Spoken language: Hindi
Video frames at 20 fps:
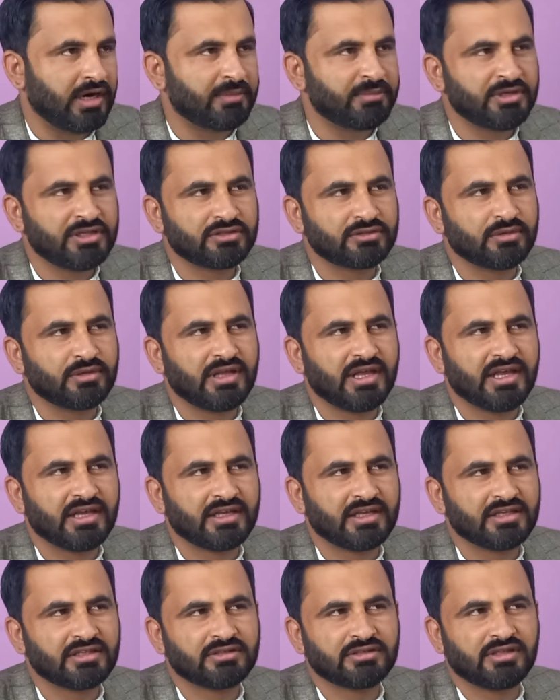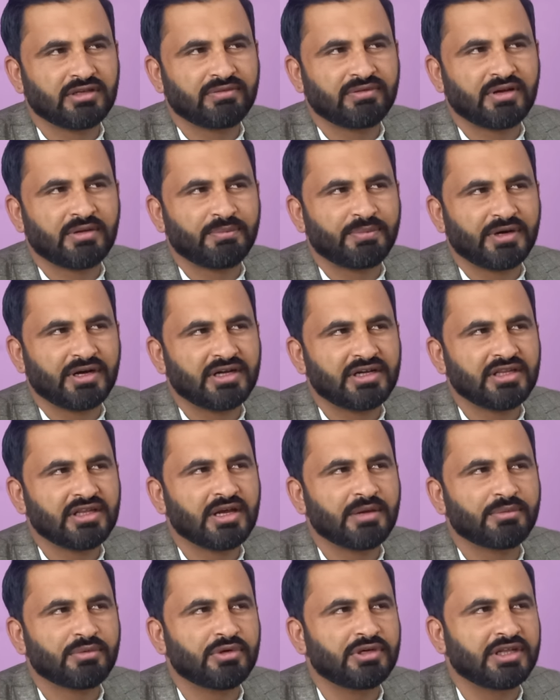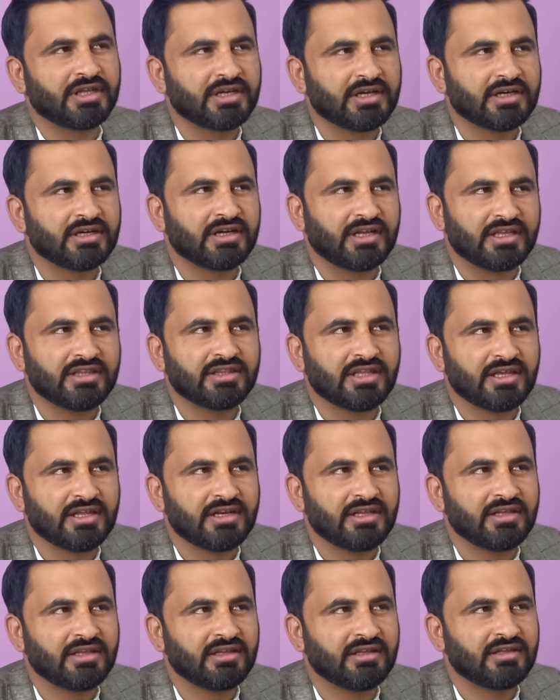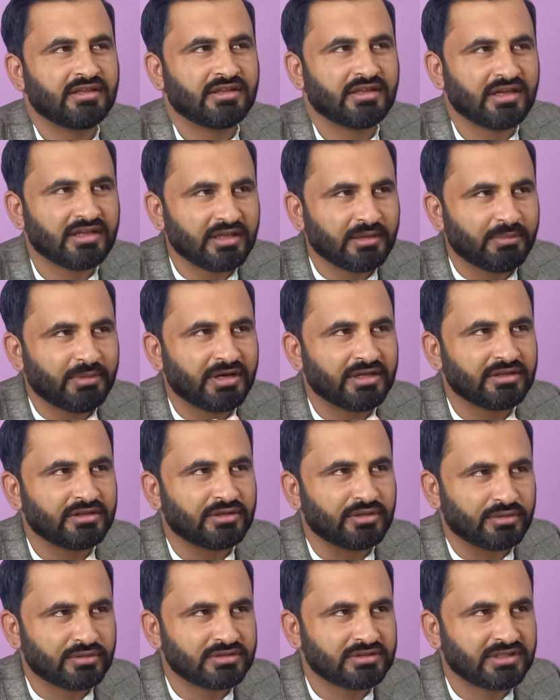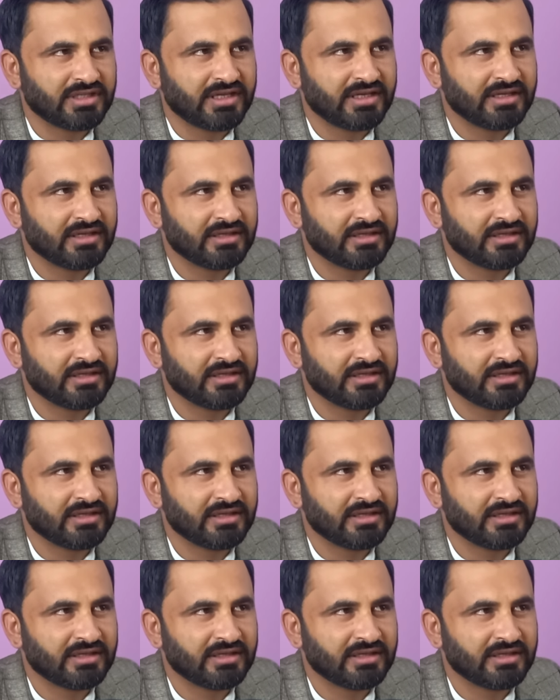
हमने सुना है कि इस दफ़ा पार्टी आपको टिकट नहीं दे रही क्या ये बात दुरुस्त है